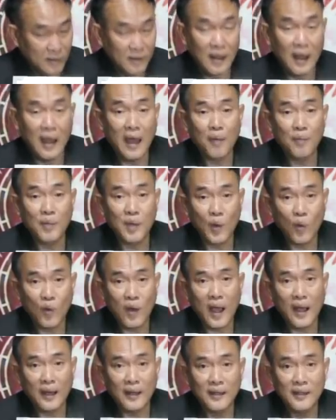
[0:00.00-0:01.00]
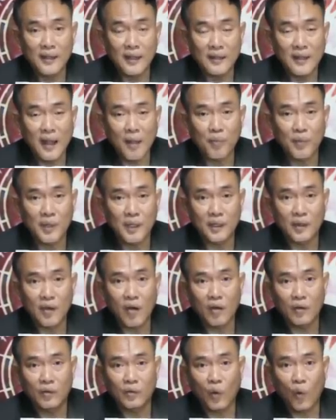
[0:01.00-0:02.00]
จะมีโอกาสที่จะจับเงิน
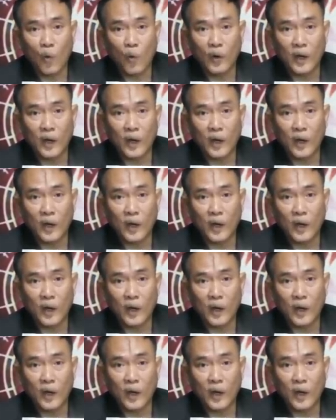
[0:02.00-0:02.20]
ก้อนโต